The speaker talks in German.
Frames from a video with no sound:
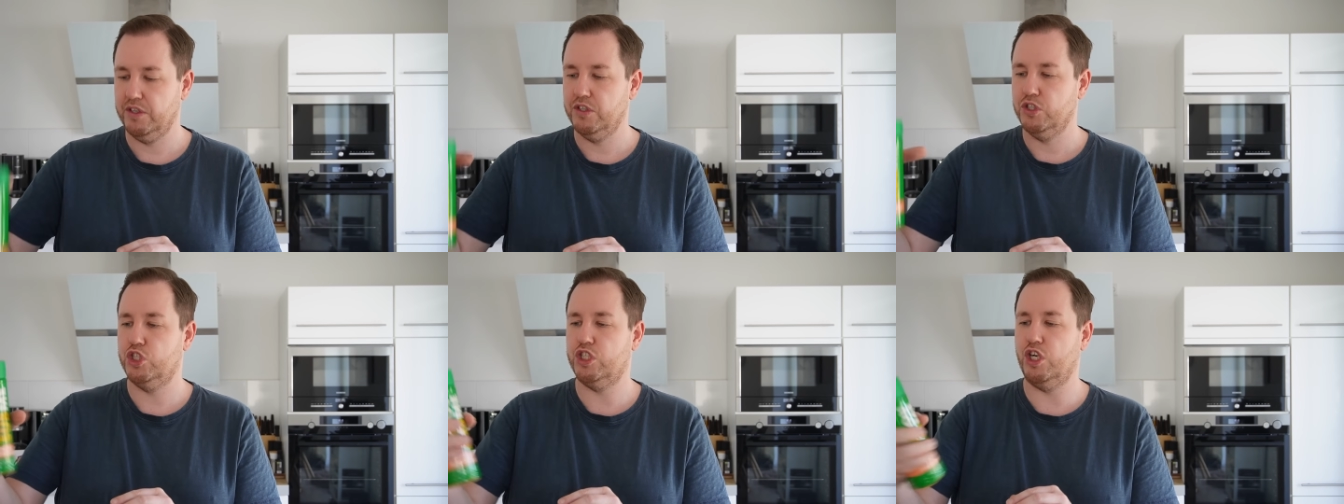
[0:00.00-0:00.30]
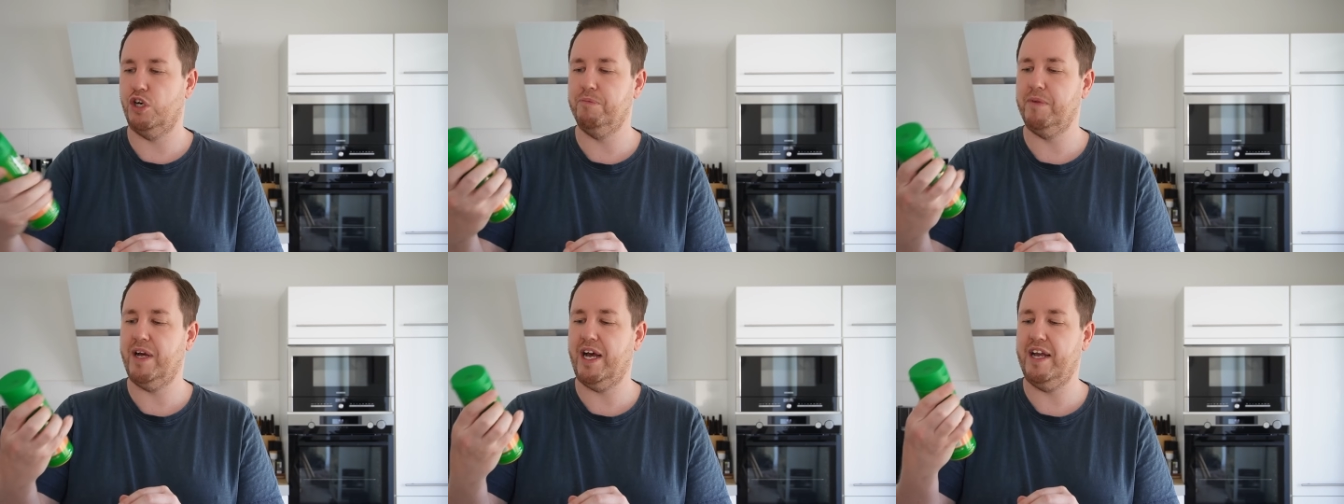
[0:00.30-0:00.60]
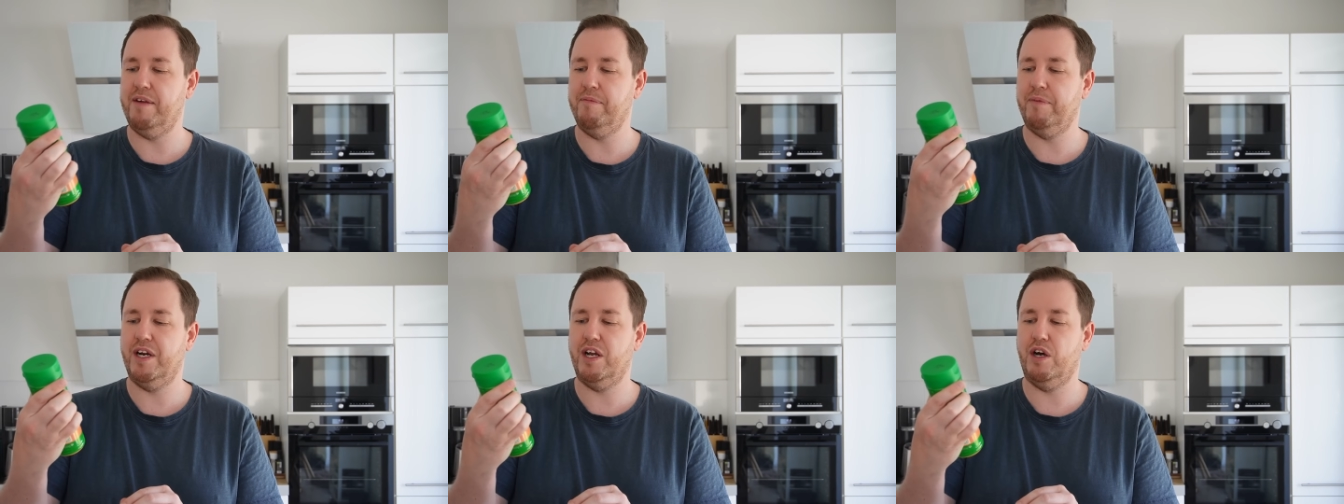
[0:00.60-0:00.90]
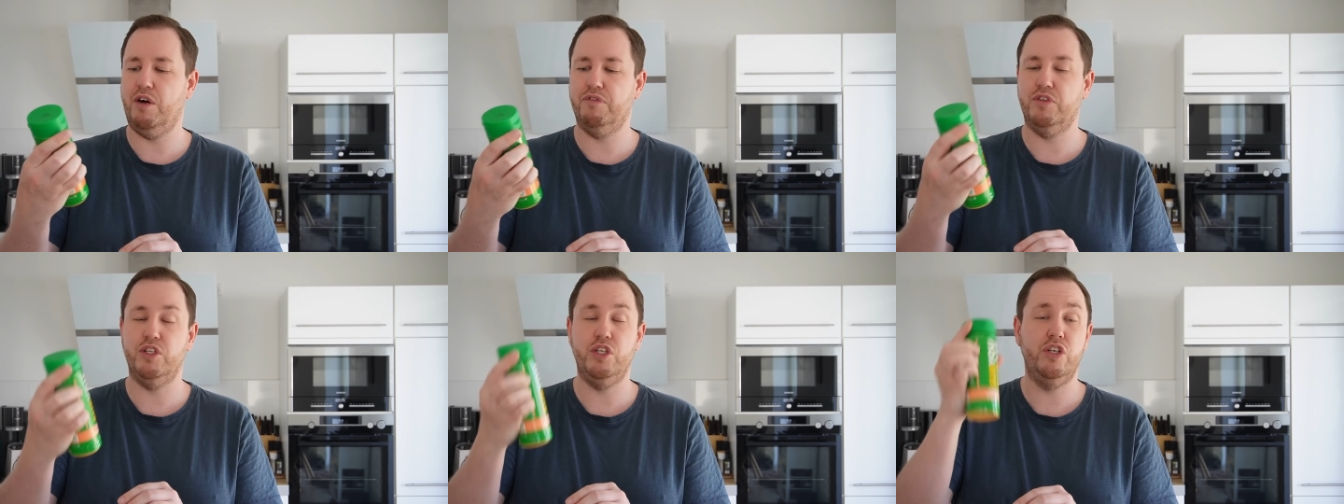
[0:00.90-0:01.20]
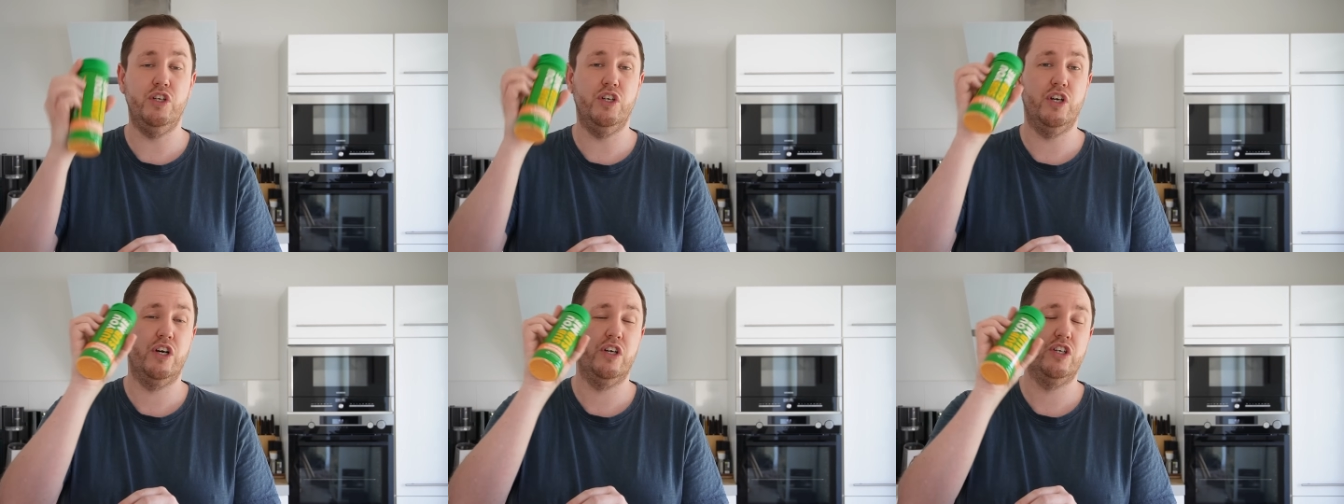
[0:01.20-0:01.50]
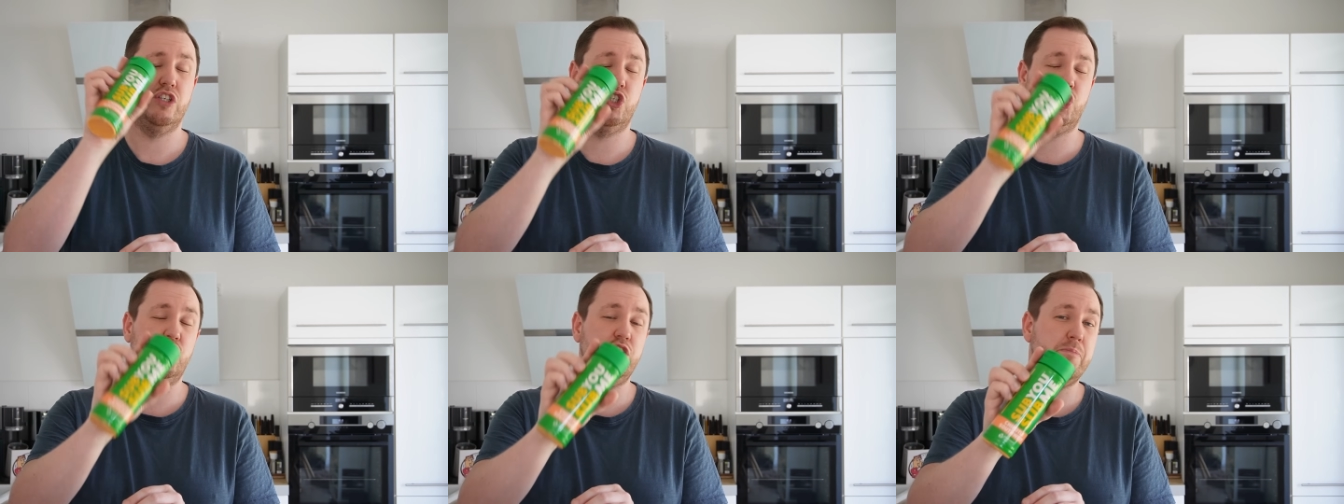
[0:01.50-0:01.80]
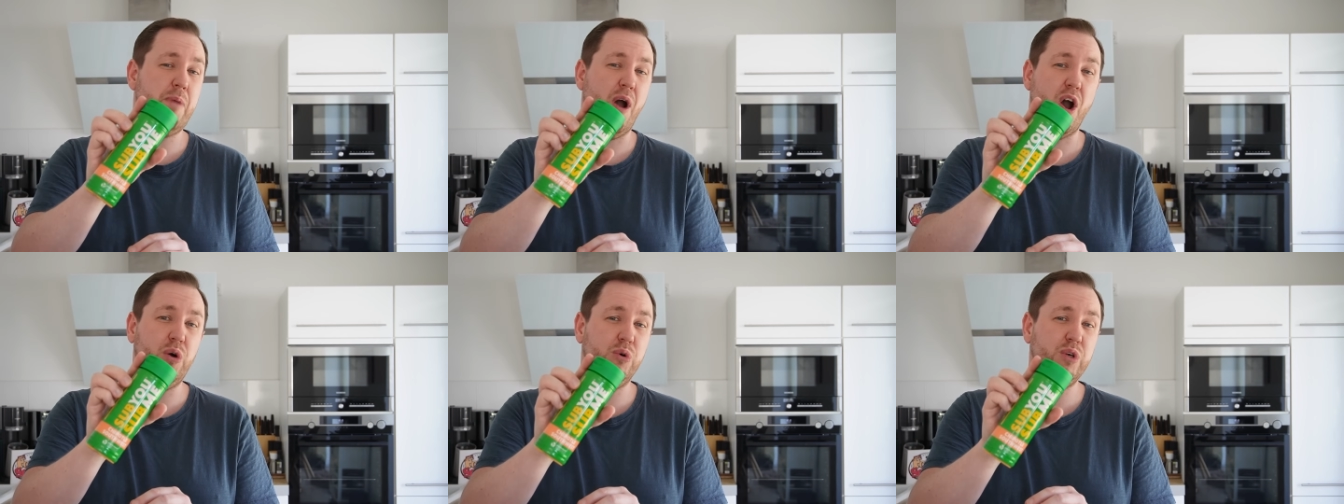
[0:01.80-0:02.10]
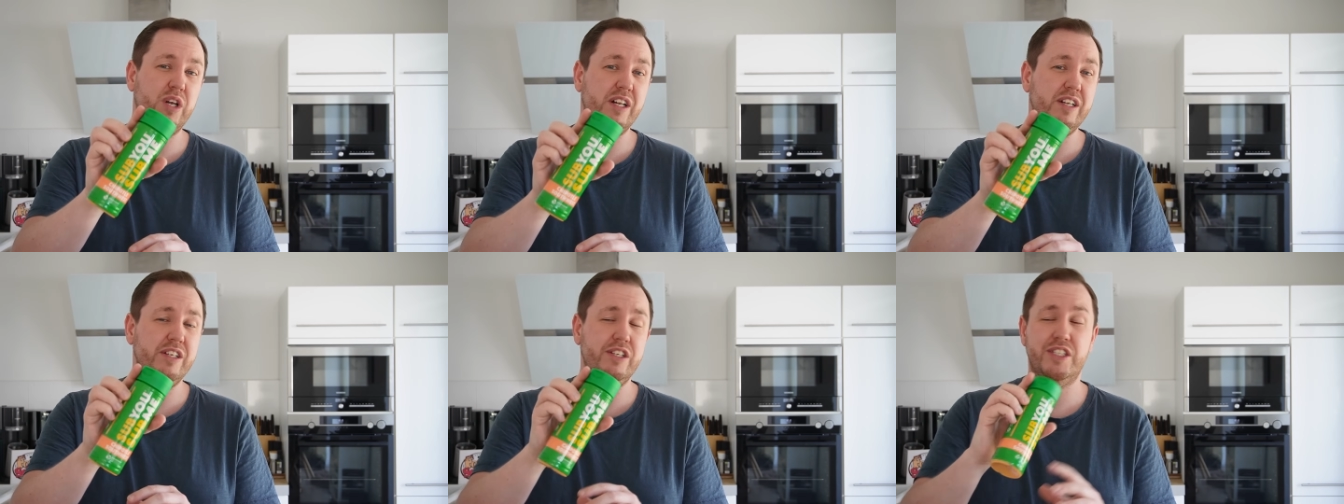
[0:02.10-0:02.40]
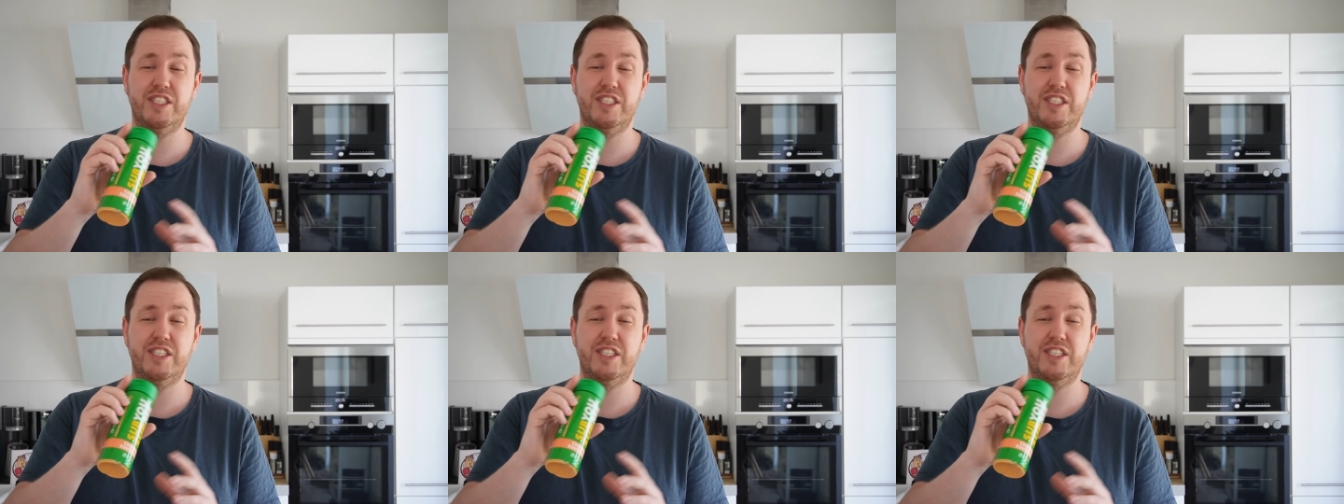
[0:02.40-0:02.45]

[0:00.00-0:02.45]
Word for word: Schauen wir einmal auf die Chipotle